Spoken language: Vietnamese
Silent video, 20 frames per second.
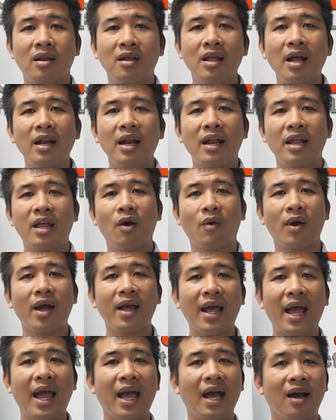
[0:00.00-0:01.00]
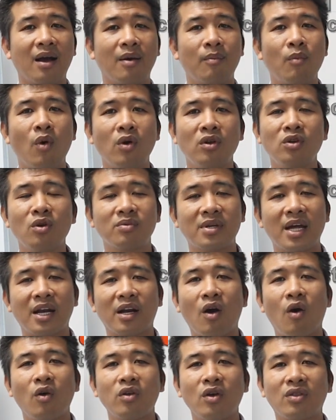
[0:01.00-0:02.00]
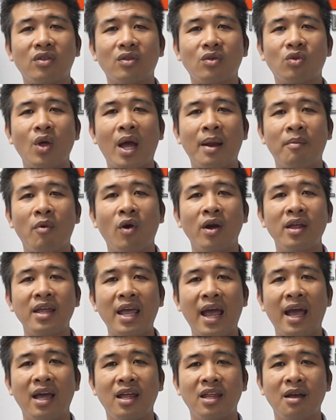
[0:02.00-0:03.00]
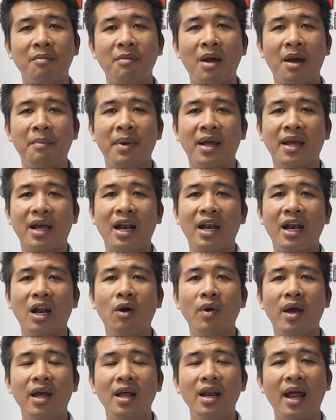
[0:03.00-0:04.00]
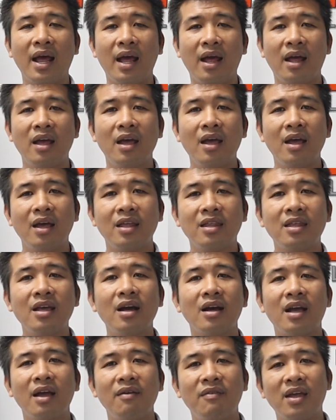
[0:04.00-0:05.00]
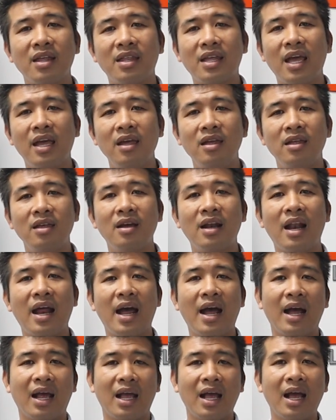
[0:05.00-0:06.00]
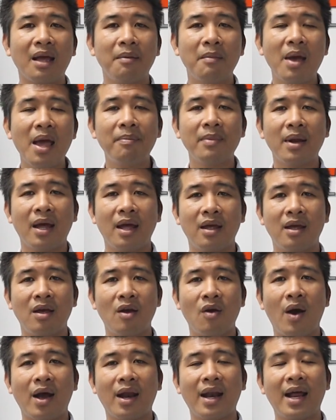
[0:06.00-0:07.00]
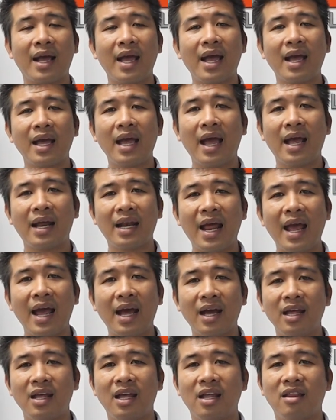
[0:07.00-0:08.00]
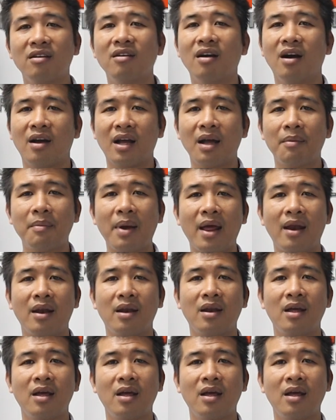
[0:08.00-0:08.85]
rất là nhiều khách hàng muốn dùng sàn gỗ cho toàn bộ cái nhà, nhưng mà mình cần lưu ý là những cái vị trí như là các cái bếp này hoặc là các cái hành lang ấy, thì thường các bạn